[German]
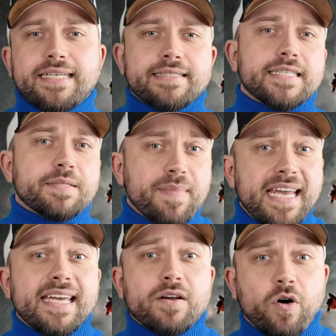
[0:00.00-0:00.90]
dieses
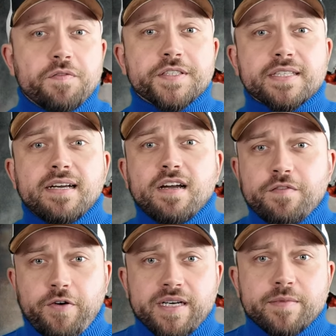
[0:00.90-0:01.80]
Making-ofs
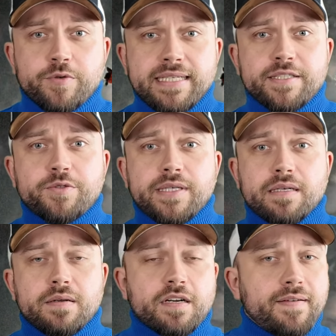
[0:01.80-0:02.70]
von einem
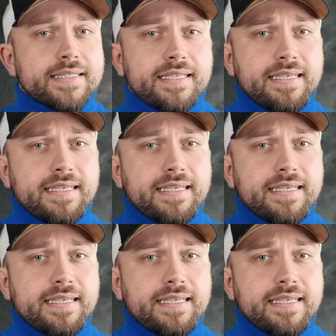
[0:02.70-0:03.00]
Greenscreen. Quasi